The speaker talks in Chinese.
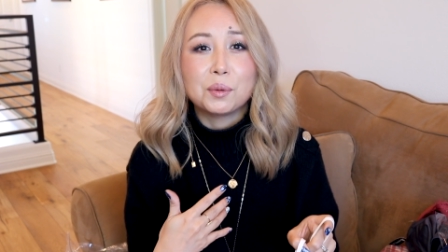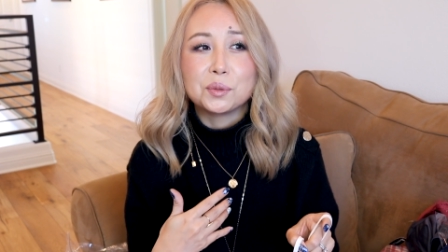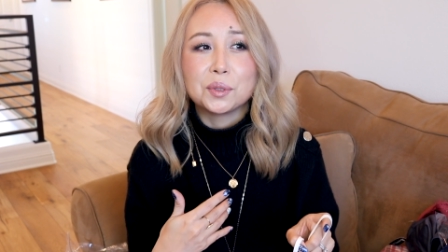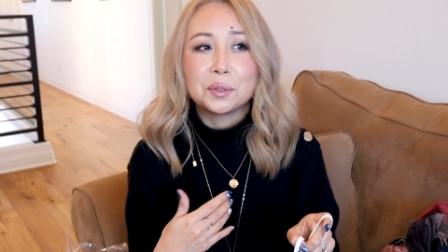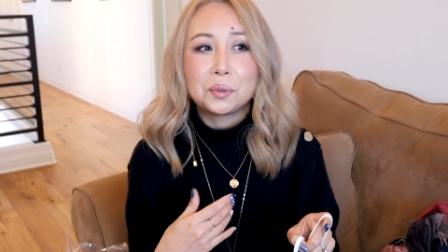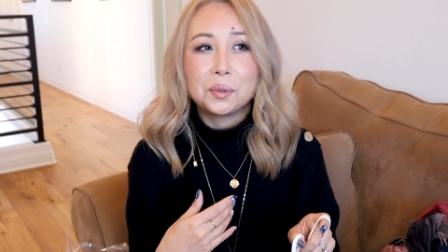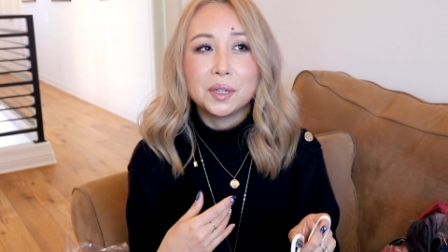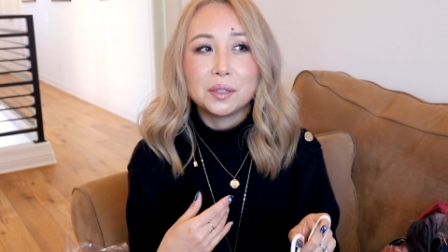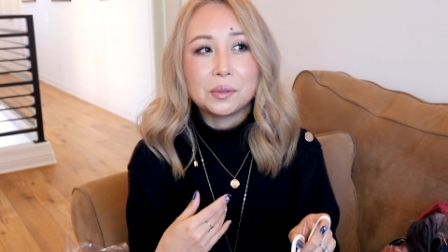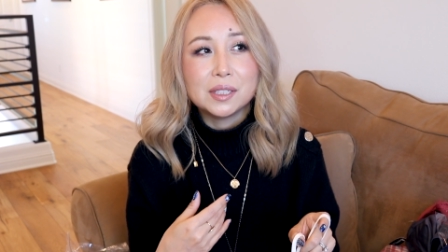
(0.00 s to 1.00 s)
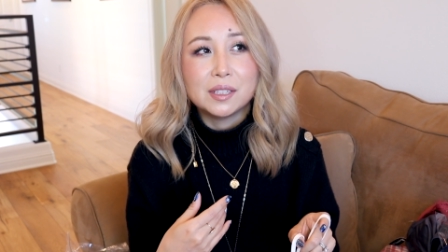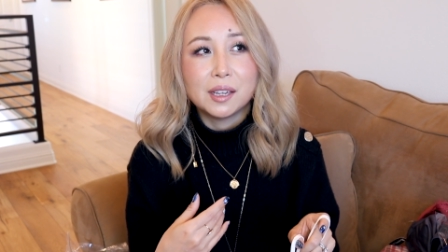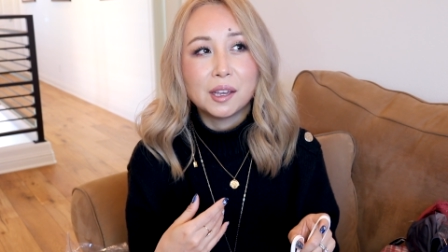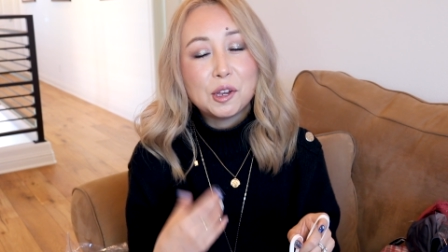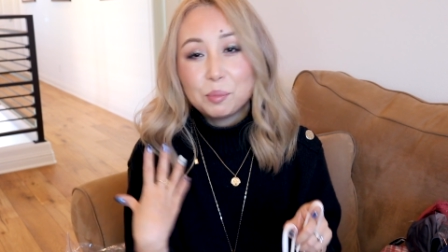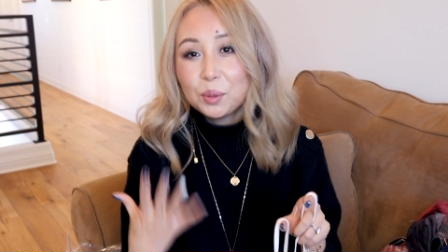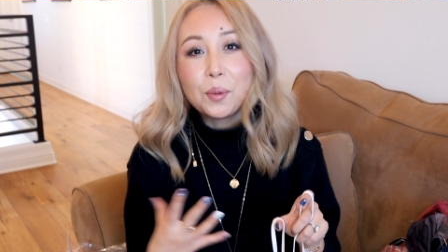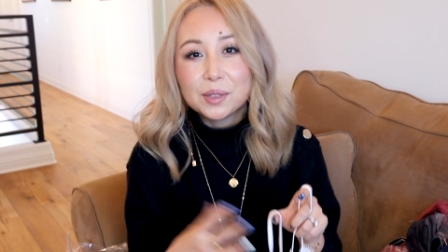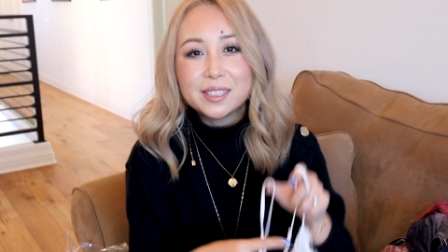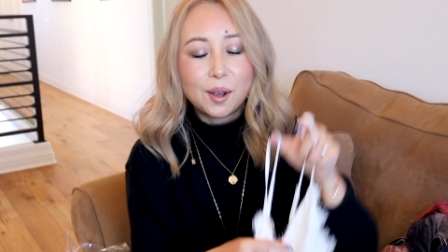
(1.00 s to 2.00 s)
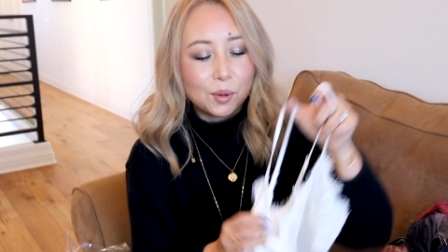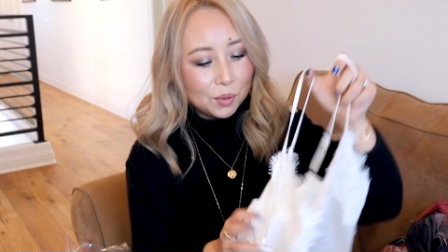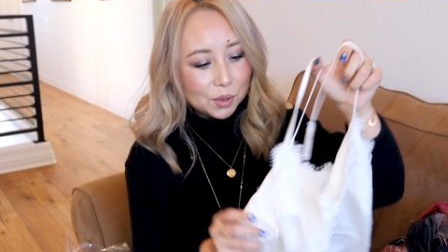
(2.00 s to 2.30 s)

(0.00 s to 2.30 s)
我觉得都会有一些不同的效果。